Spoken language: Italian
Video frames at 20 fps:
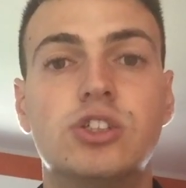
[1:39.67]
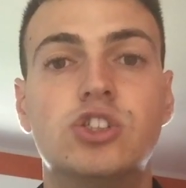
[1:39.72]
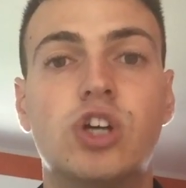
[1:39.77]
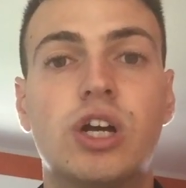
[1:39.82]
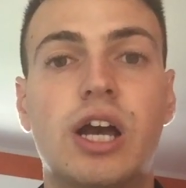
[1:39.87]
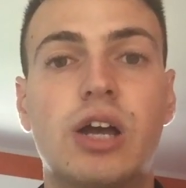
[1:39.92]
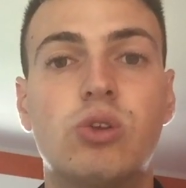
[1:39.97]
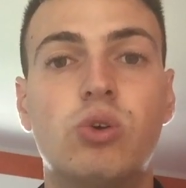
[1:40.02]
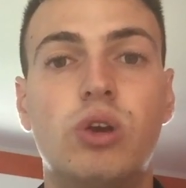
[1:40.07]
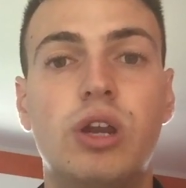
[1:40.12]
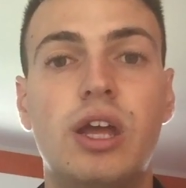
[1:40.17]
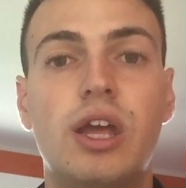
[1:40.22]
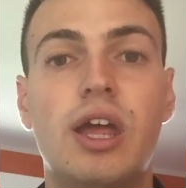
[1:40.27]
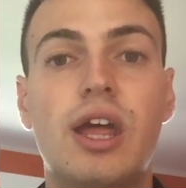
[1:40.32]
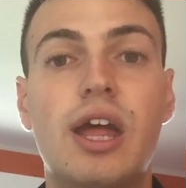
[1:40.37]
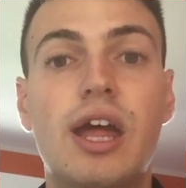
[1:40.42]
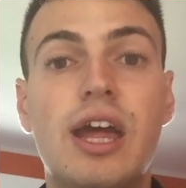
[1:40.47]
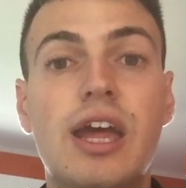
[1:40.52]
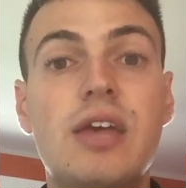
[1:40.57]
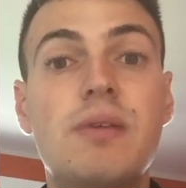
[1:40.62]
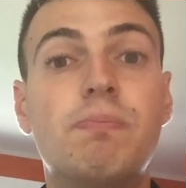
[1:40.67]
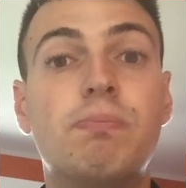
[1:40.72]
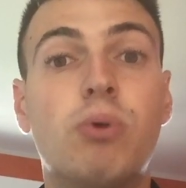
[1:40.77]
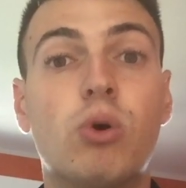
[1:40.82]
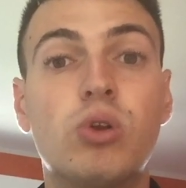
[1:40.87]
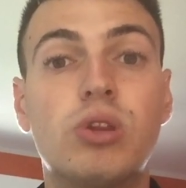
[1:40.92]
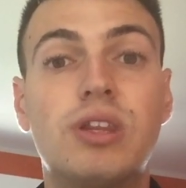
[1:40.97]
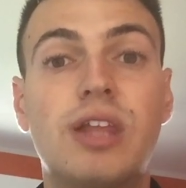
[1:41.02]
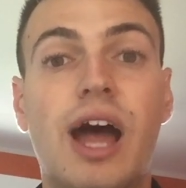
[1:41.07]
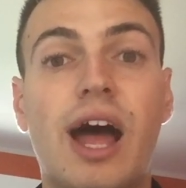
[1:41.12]
eh, giocatori
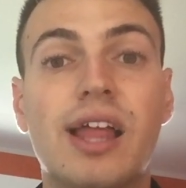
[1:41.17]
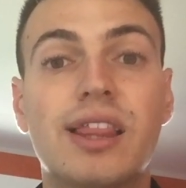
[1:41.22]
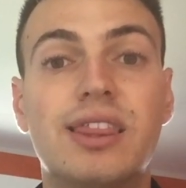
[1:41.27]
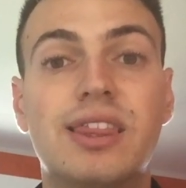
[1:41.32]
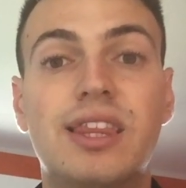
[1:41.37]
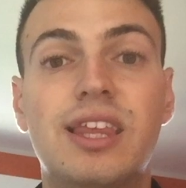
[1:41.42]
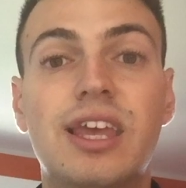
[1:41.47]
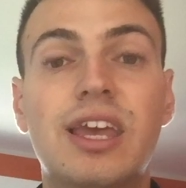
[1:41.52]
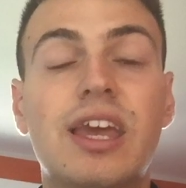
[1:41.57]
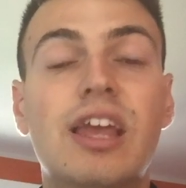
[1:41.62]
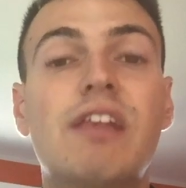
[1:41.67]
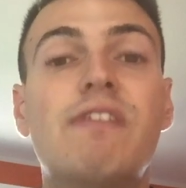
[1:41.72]
importanti,